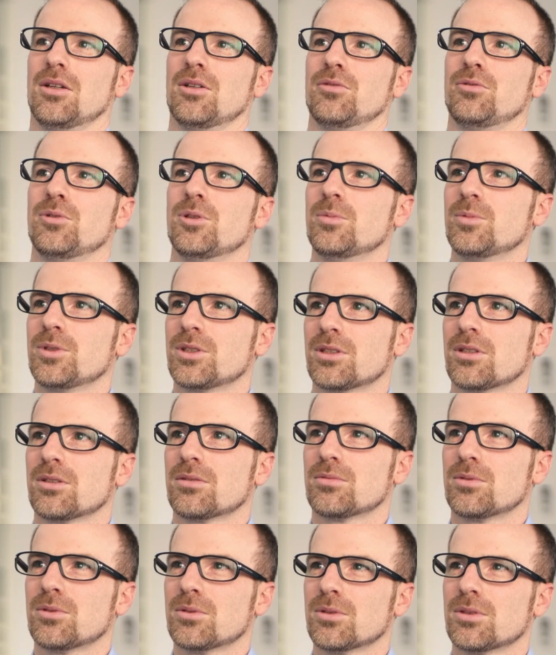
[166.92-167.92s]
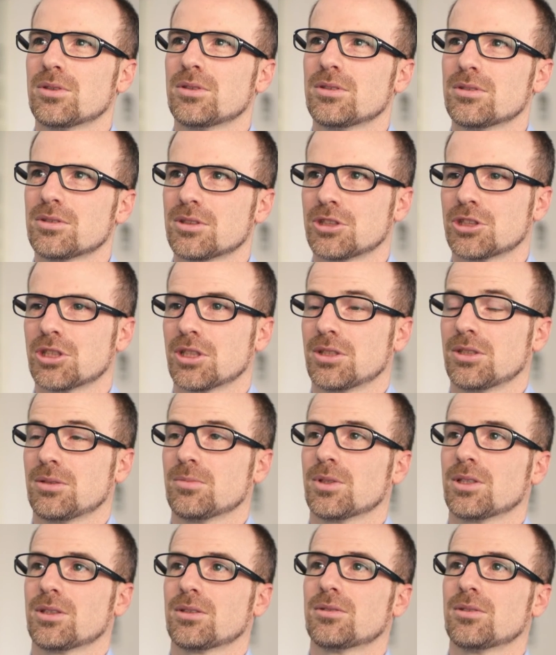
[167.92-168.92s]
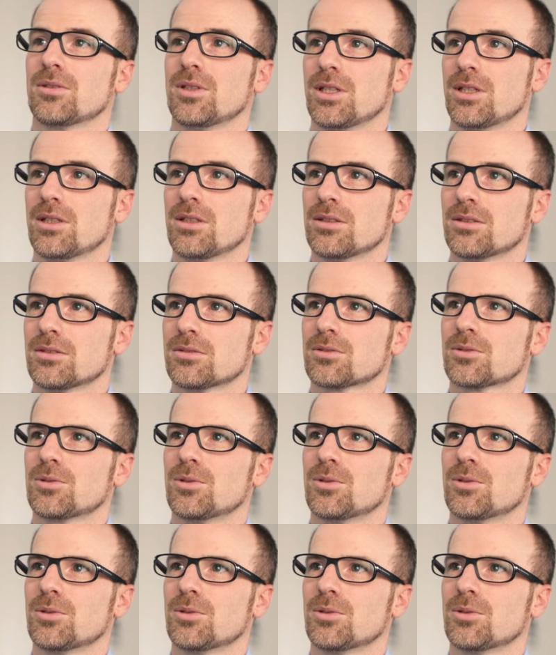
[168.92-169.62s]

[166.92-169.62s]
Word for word: Ich fühle mich sehr wohl, ich schätze meine Kolleginnen und